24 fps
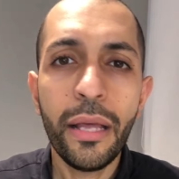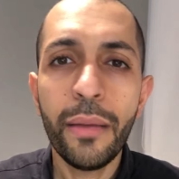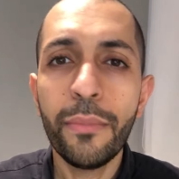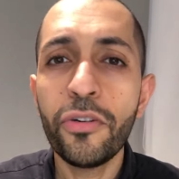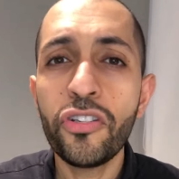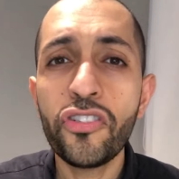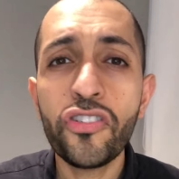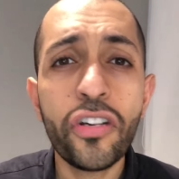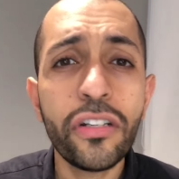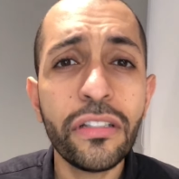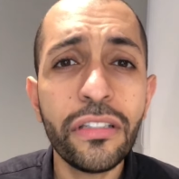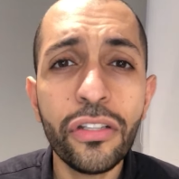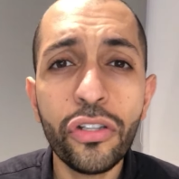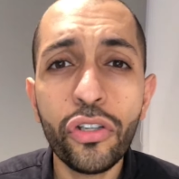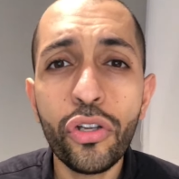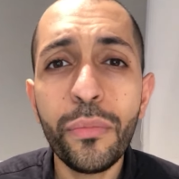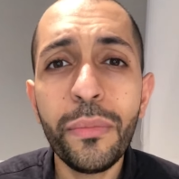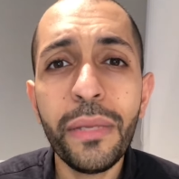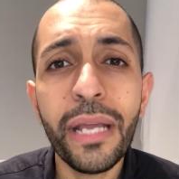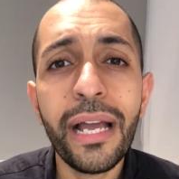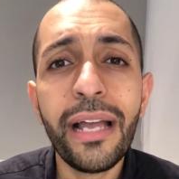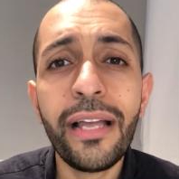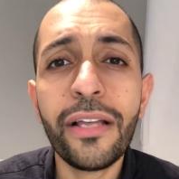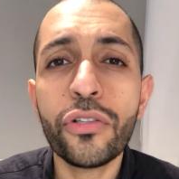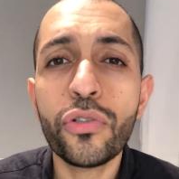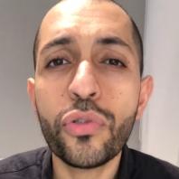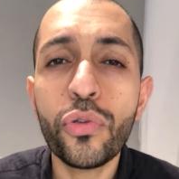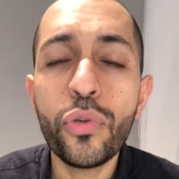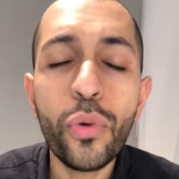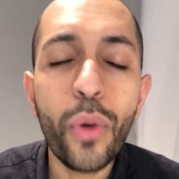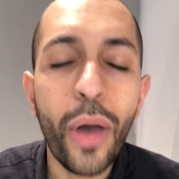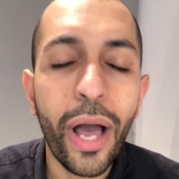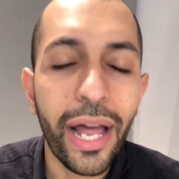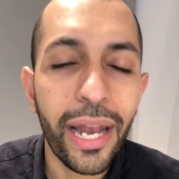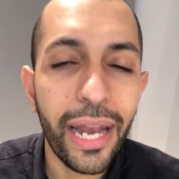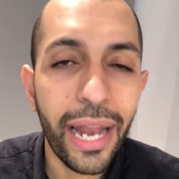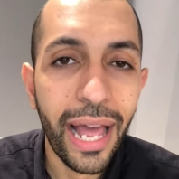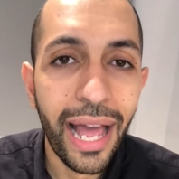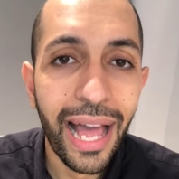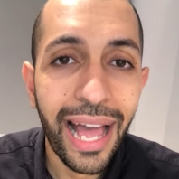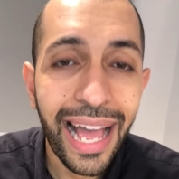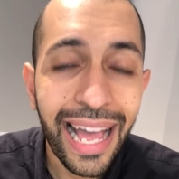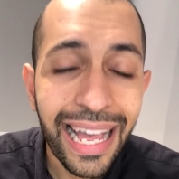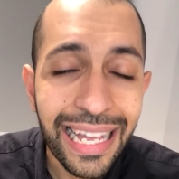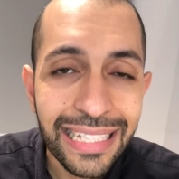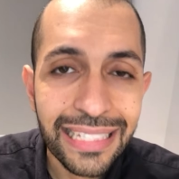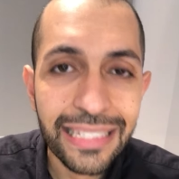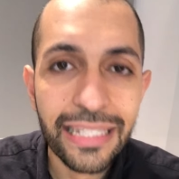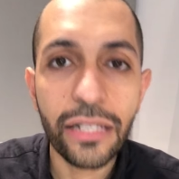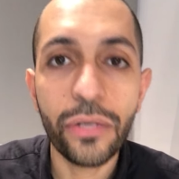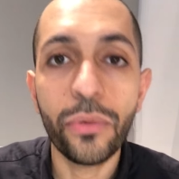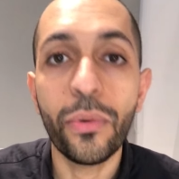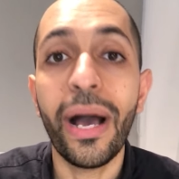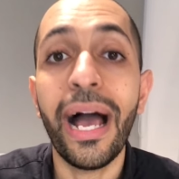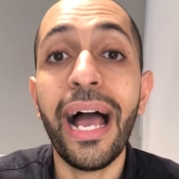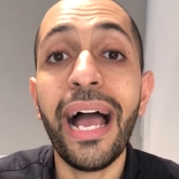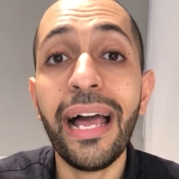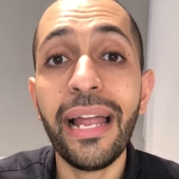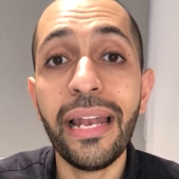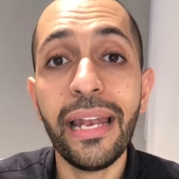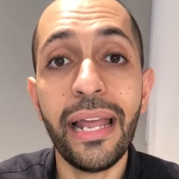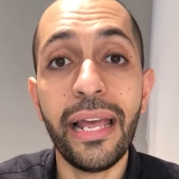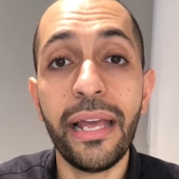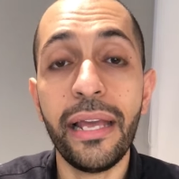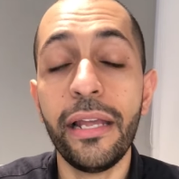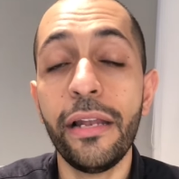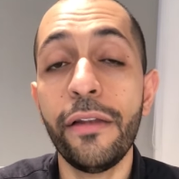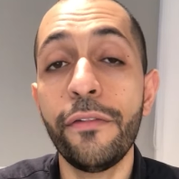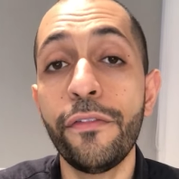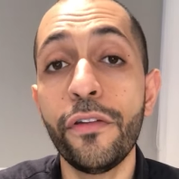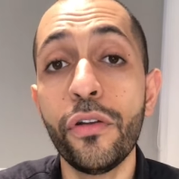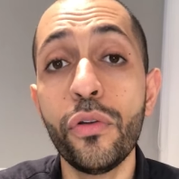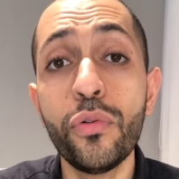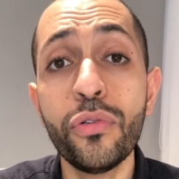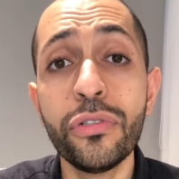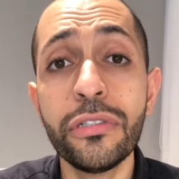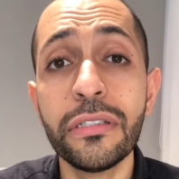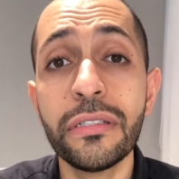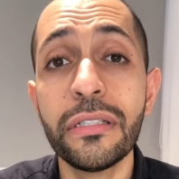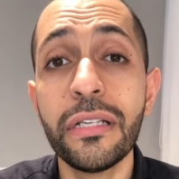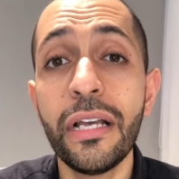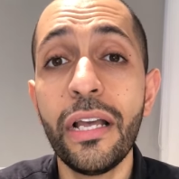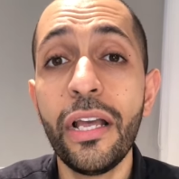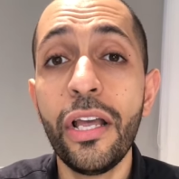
مش شرط انهم يحصلوا على احسن واعلى الفلوس